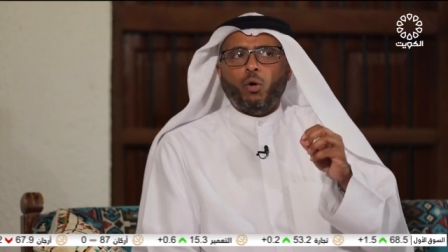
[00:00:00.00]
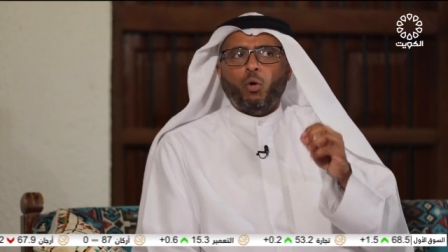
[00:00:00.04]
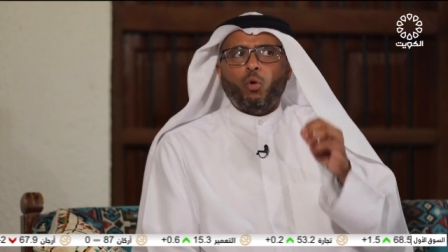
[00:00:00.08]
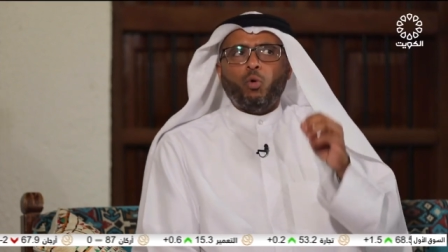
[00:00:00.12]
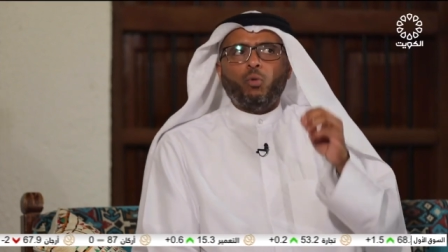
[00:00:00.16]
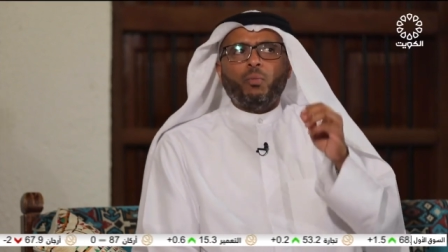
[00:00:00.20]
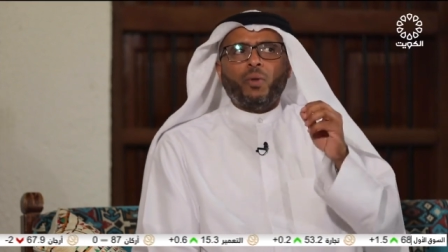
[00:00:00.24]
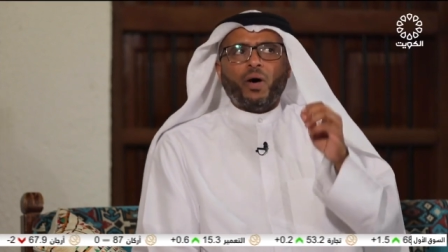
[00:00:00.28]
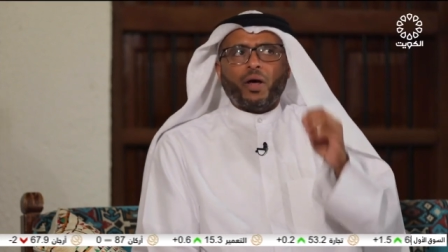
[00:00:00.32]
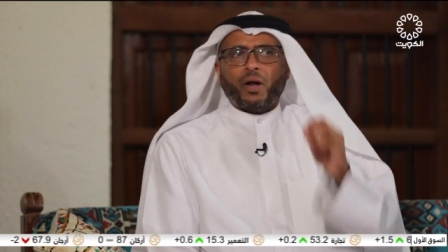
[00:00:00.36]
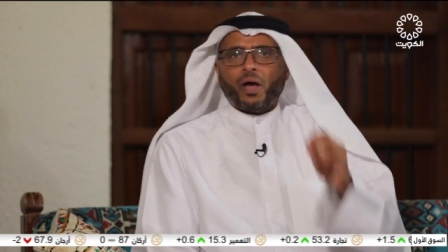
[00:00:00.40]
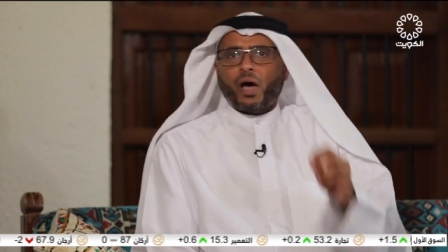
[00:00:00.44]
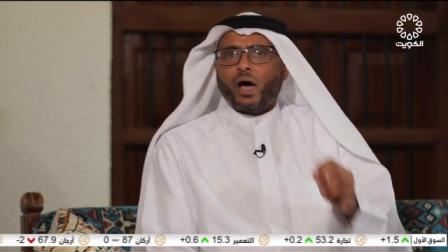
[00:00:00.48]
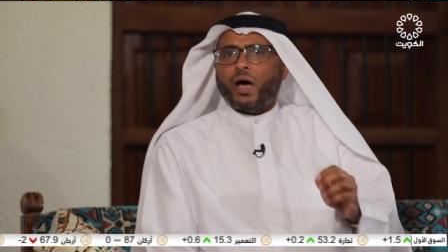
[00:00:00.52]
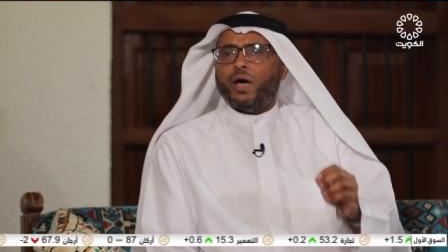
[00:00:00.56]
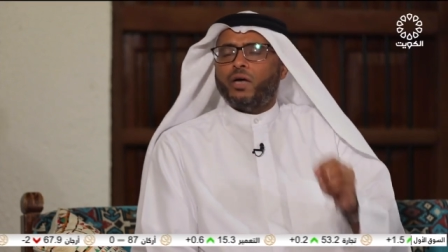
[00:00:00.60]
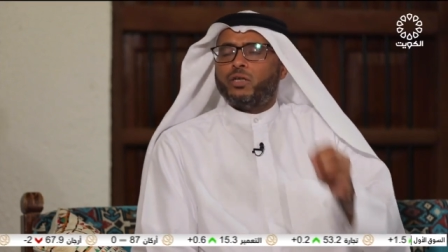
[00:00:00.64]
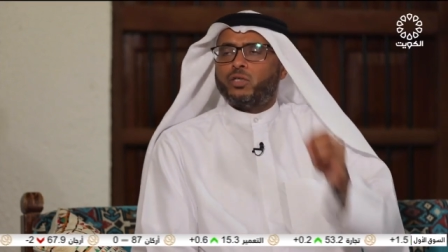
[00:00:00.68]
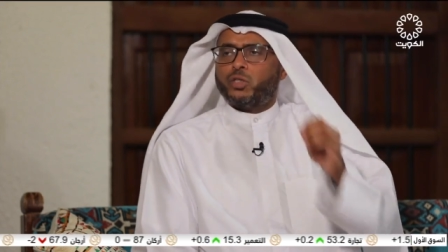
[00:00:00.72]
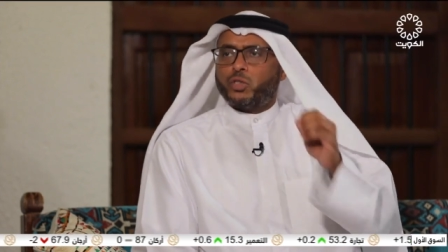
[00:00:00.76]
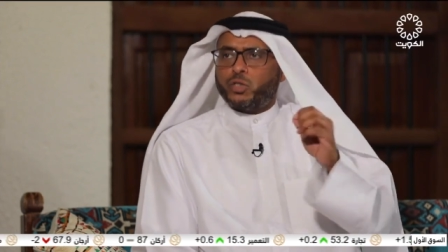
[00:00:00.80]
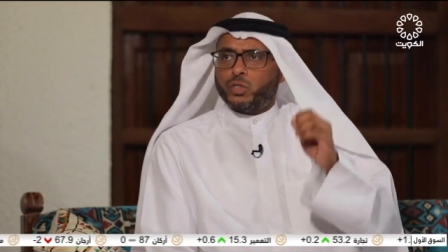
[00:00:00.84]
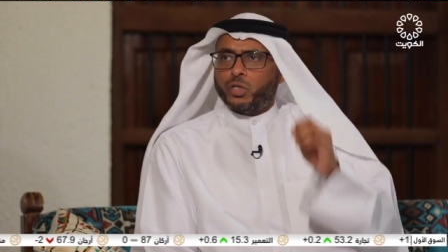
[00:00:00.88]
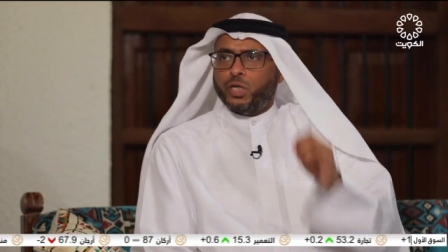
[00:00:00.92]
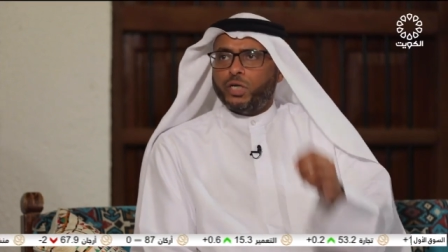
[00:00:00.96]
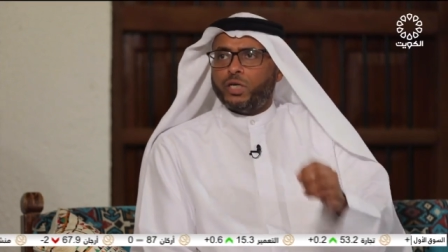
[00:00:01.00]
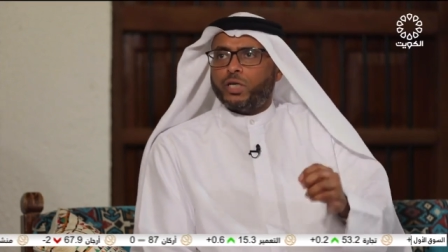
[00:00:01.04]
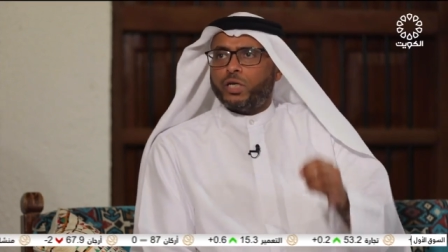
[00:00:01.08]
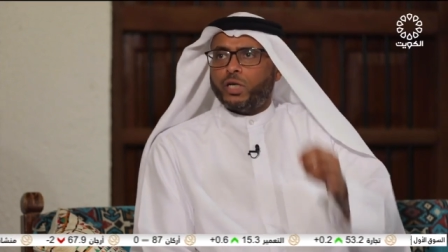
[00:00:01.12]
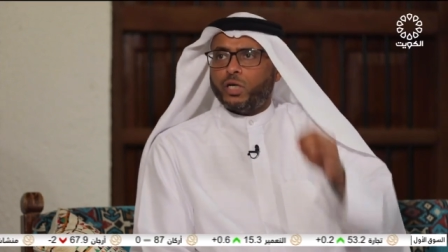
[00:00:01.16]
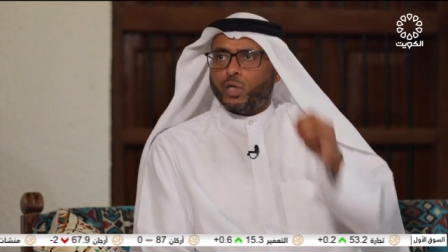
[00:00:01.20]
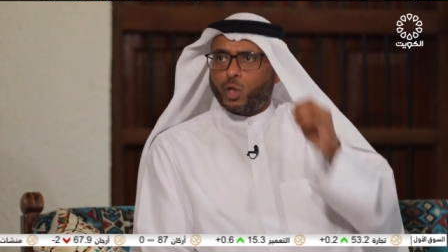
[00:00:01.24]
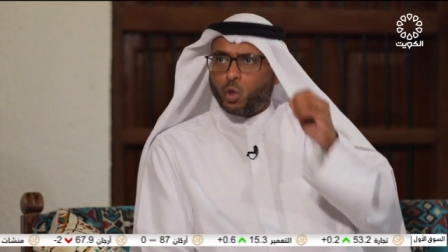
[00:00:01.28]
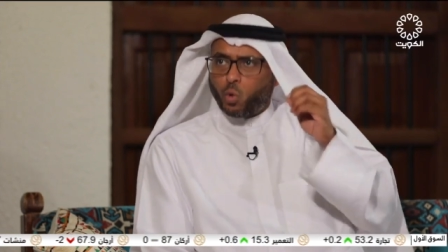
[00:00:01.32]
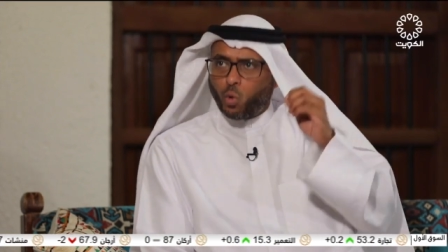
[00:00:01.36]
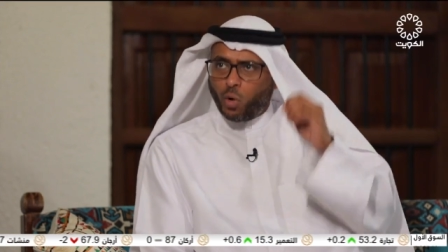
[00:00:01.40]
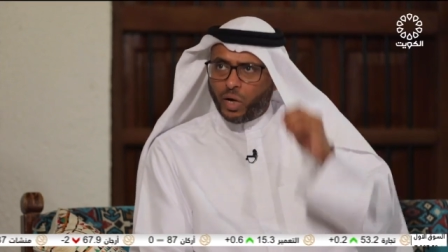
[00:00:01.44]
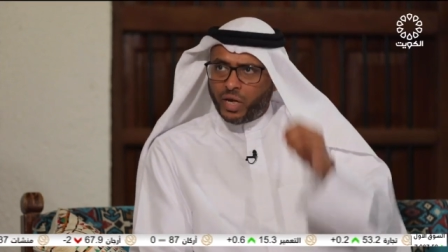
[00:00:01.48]
أمراء الشعر
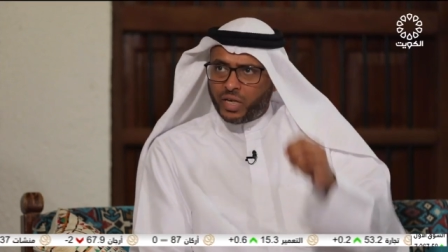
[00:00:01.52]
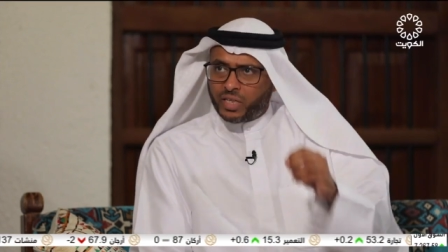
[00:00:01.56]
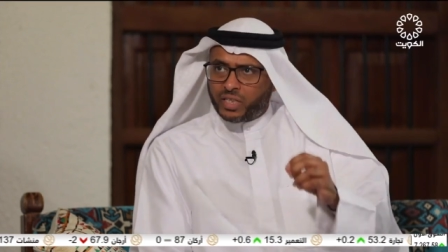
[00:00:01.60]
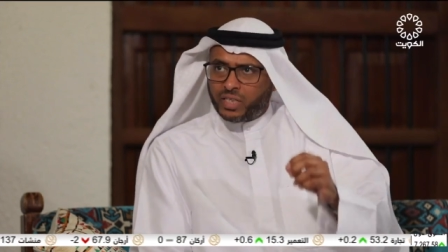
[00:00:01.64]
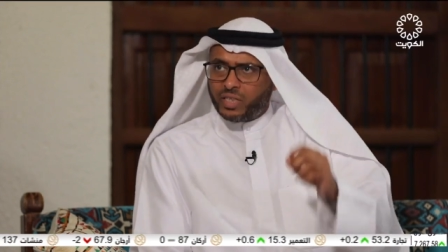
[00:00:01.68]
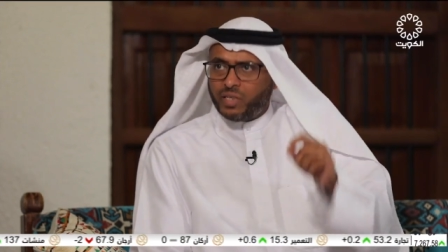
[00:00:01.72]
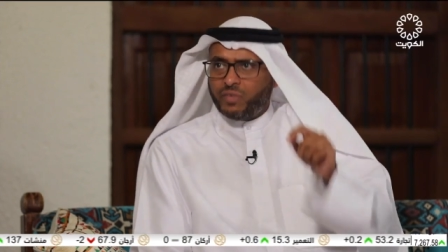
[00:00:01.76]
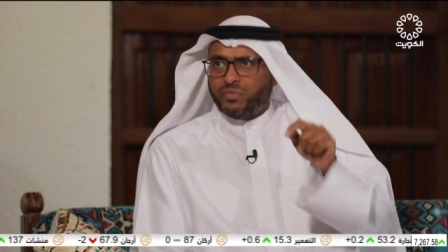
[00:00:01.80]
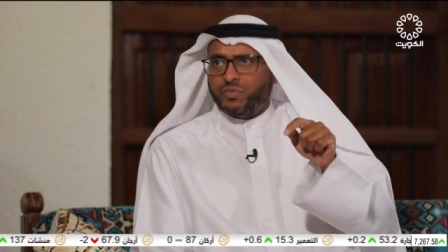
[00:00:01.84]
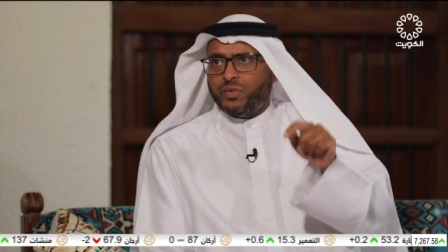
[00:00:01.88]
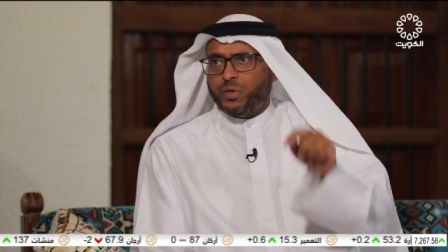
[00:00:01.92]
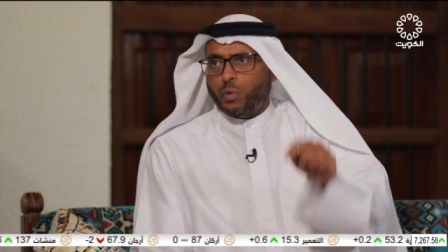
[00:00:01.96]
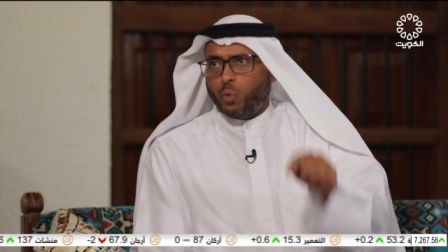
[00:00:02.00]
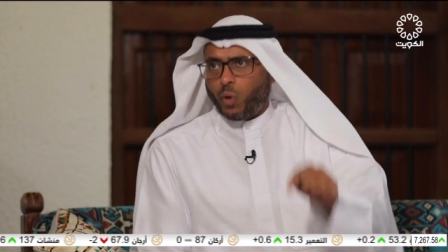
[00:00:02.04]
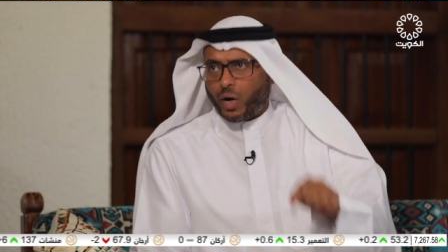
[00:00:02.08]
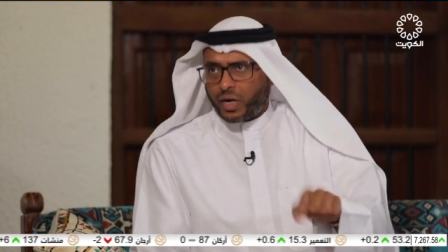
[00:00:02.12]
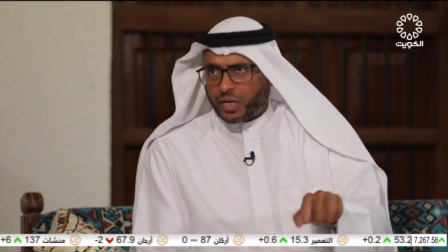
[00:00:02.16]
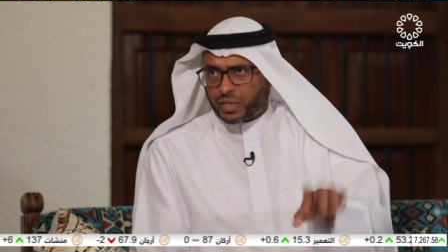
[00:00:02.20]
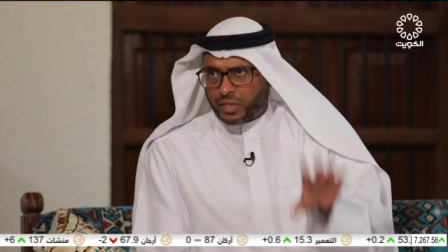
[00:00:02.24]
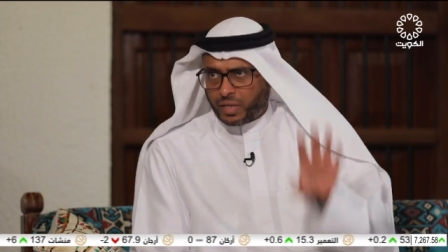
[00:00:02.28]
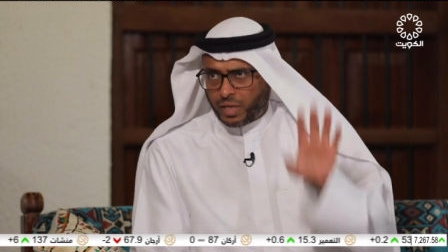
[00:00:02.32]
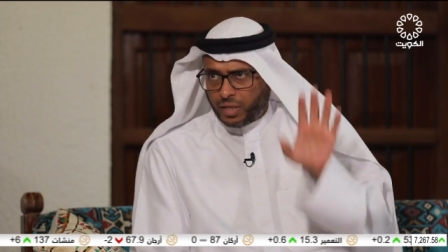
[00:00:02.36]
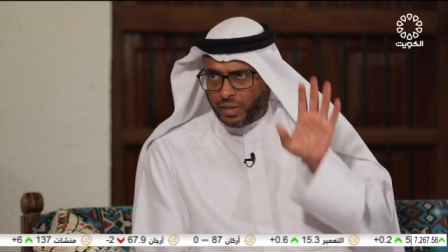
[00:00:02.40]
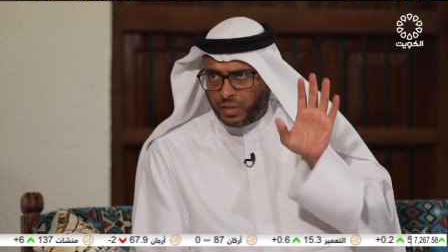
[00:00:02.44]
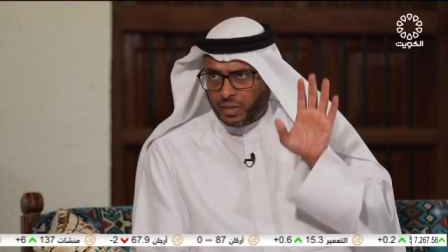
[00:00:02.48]
الكويتي في وقته